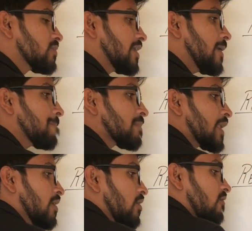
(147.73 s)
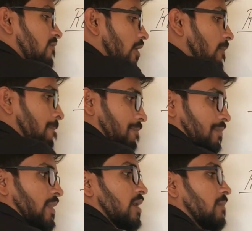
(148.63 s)
होता है फ्रॉम
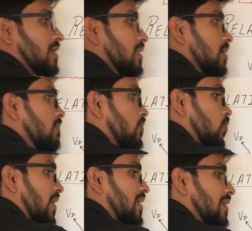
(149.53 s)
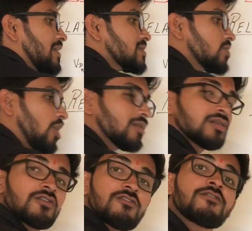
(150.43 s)
मतलब 20 डिग्रीज नॉर्थ
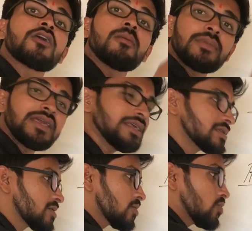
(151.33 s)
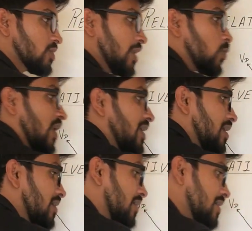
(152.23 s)
फ्रॉम ईस्ट तो ये
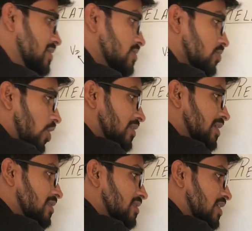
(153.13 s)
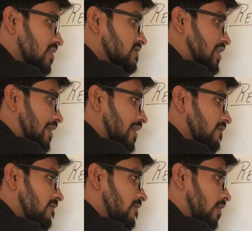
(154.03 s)
20 डिग्रीज नॉर्थ की तरफ जा रहा
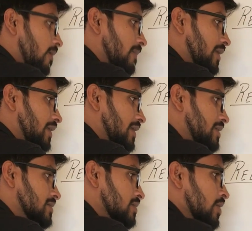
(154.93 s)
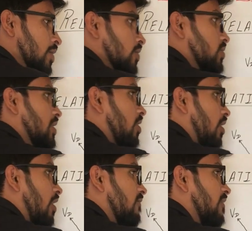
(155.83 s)
है फ्रॉम ईस्ट तो ये
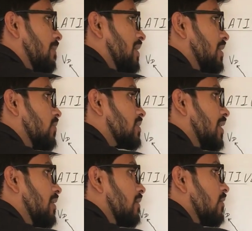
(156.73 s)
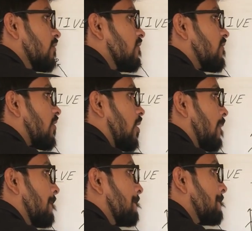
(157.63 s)
ऑफ का मीनिंग होता है
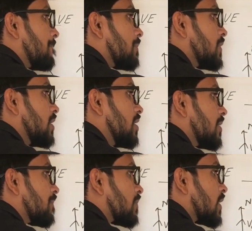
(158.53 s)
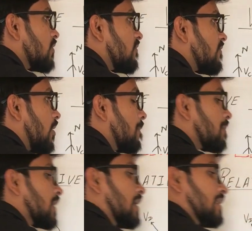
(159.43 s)
फ्रॉम ठीक है फ्रॉम
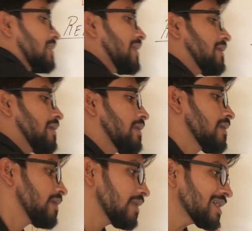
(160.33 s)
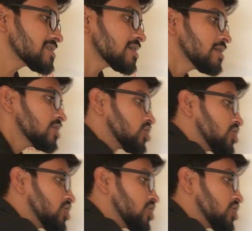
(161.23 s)
देन नेक्स्ट